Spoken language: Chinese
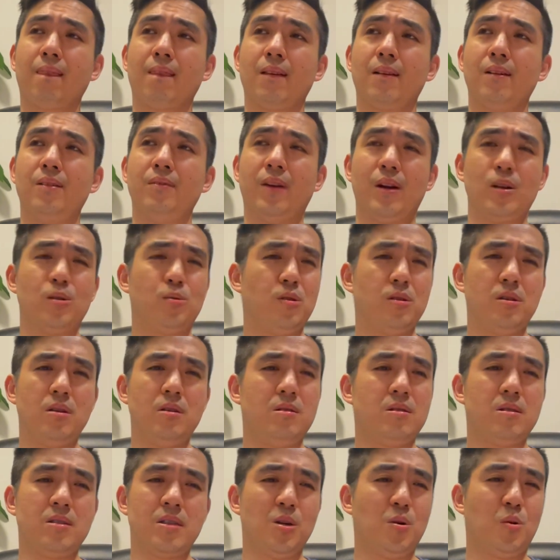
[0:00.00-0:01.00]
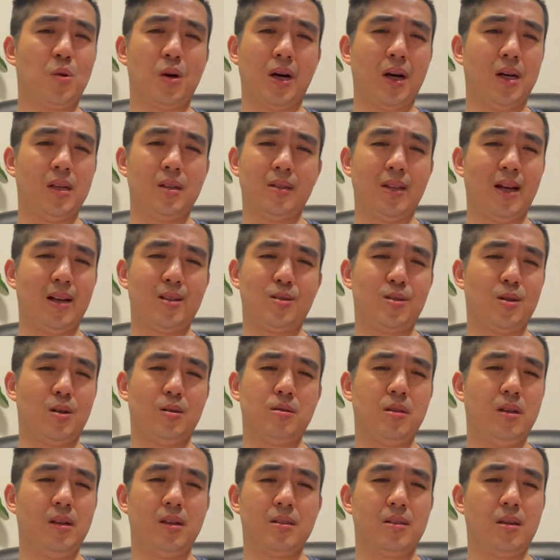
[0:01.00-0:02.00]
反正最近几年我看到他只要
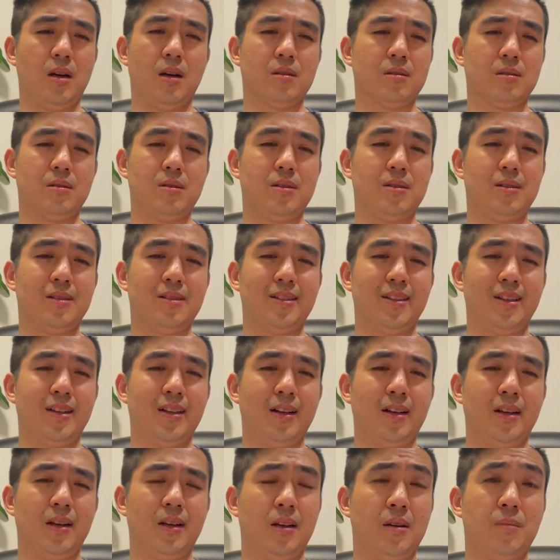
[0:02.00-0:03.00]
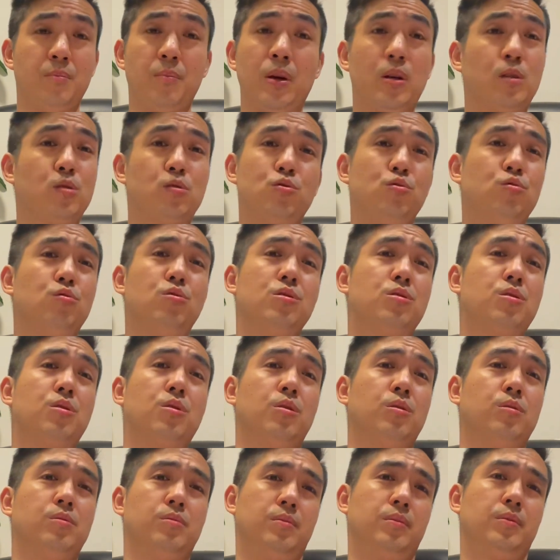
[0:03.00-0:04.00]
进了抢七，没输过
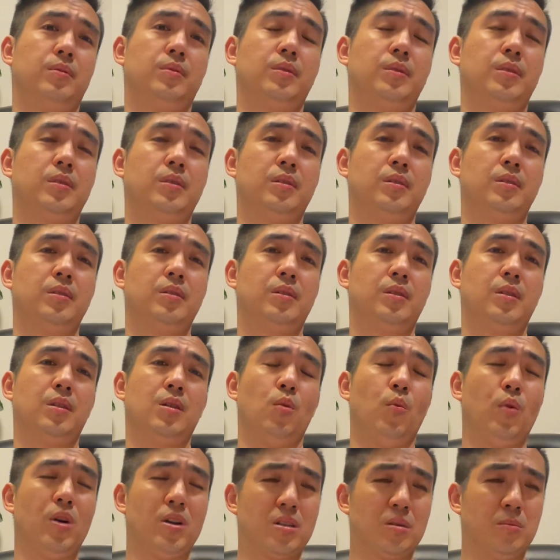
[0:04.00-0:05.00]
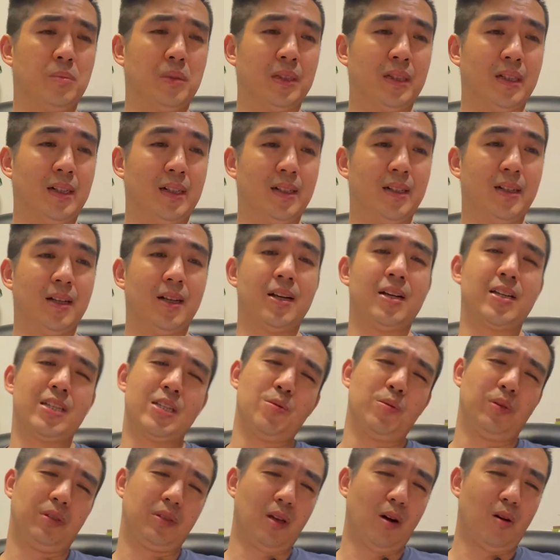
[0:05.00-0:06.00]
球，为什么呢？因
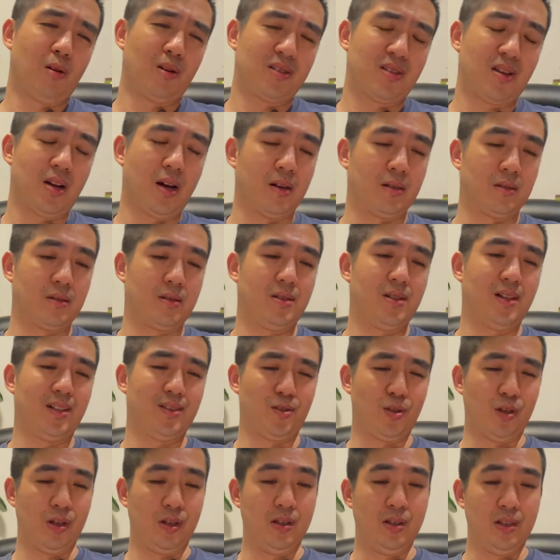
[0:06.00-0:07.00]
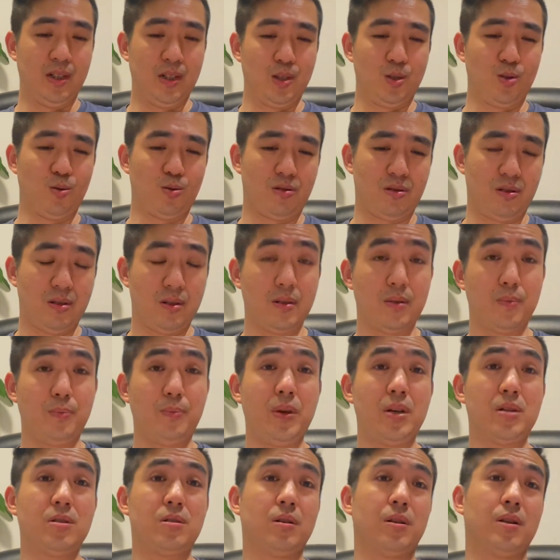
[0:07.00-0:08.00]
为到了抢七啊，整个人就是
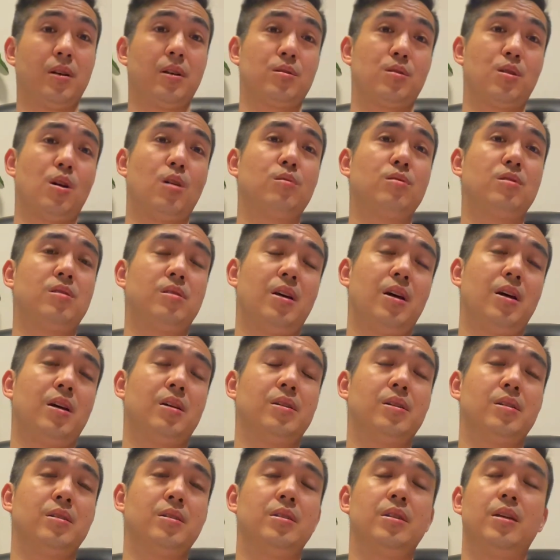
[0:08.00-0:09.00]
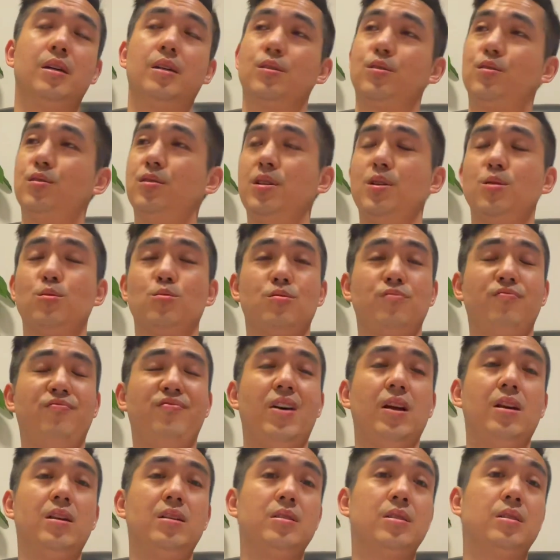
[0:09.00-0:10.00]
变成了一个超级赛亚人一样，直接就是
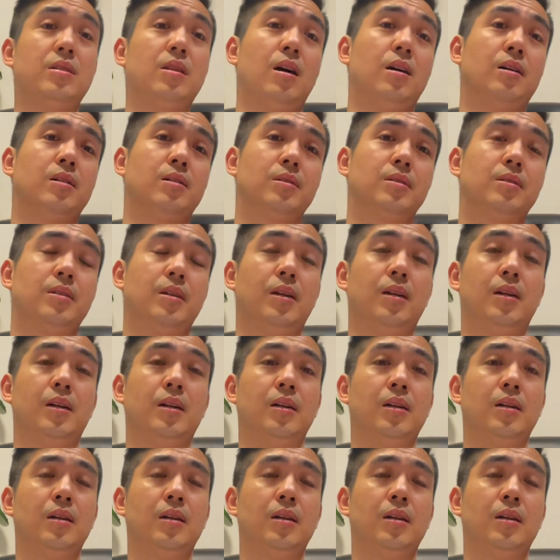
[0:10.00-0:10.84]
翻了一档啊！